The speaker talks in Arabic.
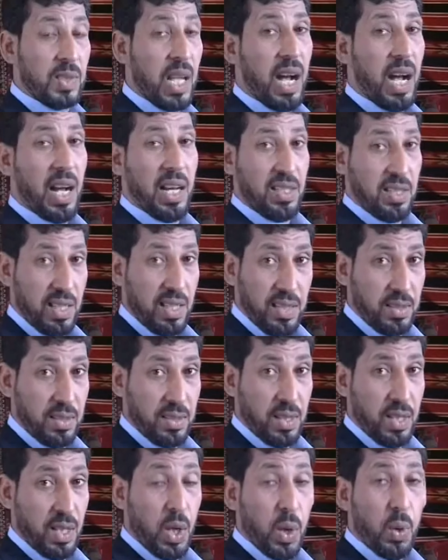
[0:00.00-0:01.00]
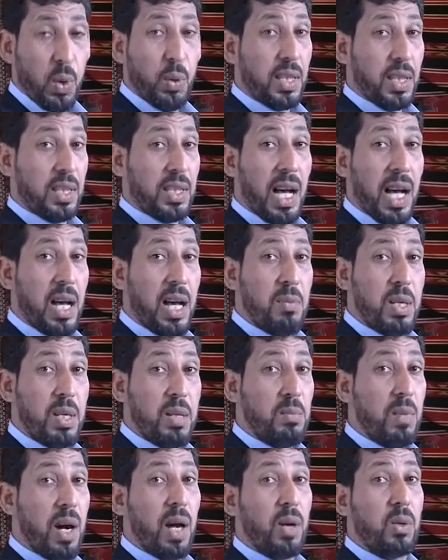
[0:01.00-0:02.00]
أحسنت ويتعامل
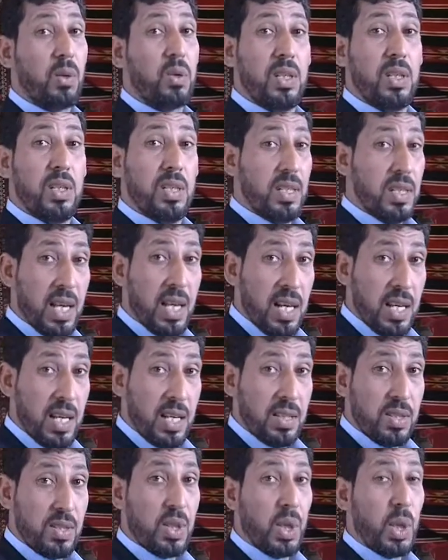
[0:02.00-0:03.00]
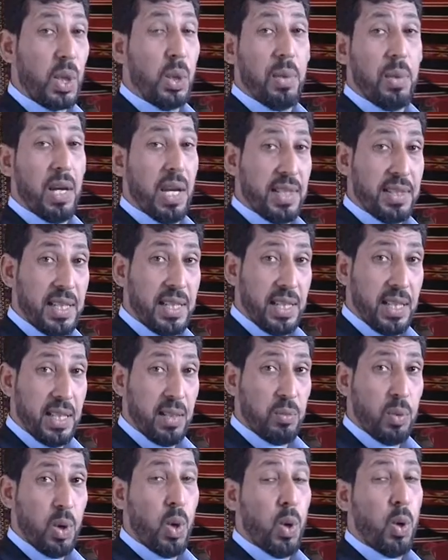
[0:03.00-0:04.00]
مع كل الناس بأدب
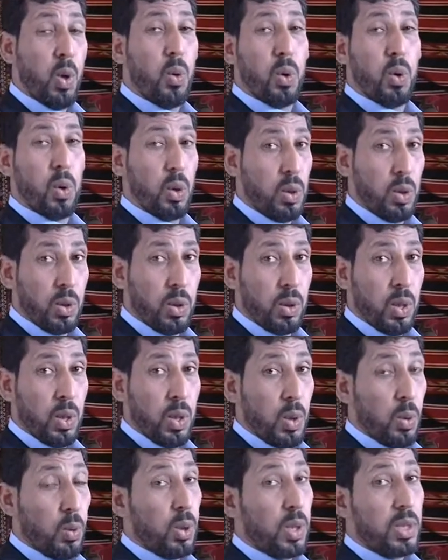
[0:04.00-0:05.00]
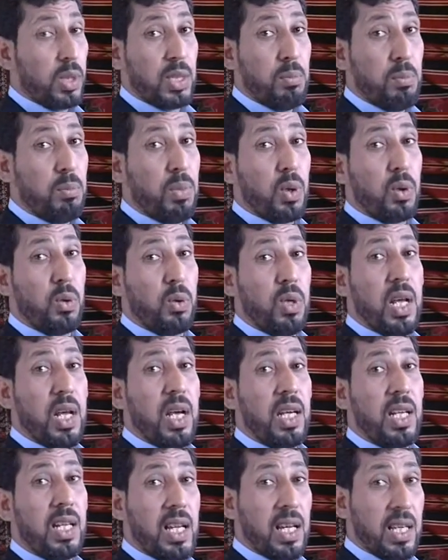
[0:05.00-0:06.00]
وخلق ويطبق كل
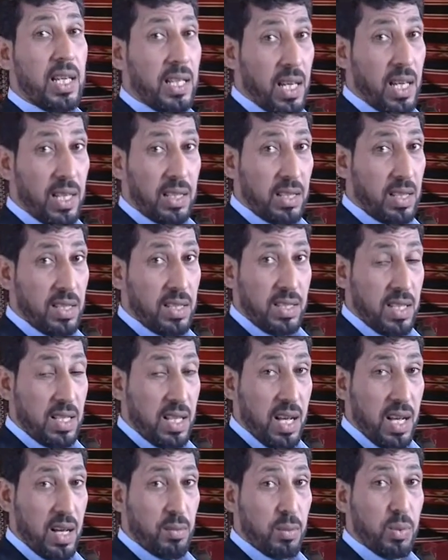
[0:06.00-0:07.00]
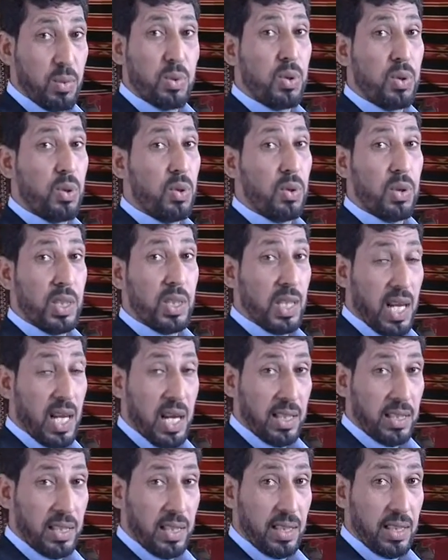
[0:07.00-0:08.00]
أخلاقيات الإسلام
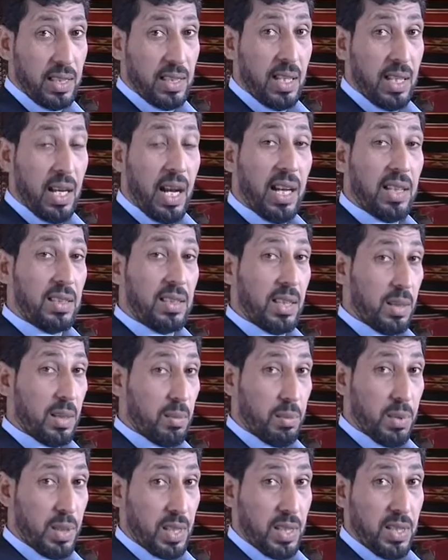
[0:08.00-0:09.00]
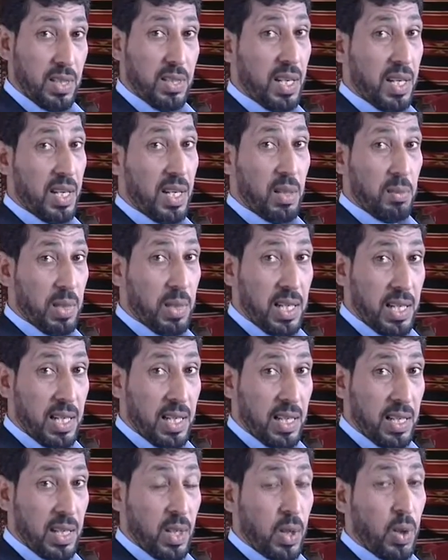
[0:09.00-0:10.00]
وسلوكياته حتى رب العزة
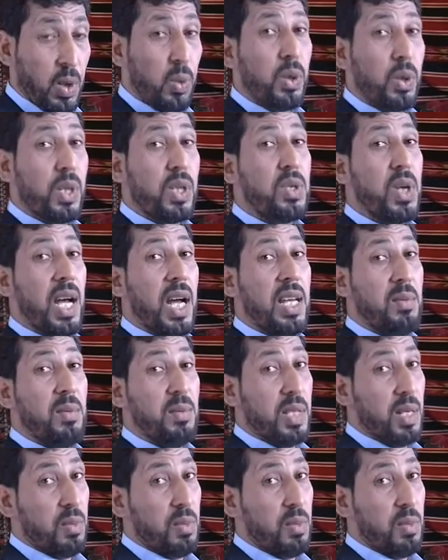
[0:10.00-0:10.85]
يقبله ويجعله من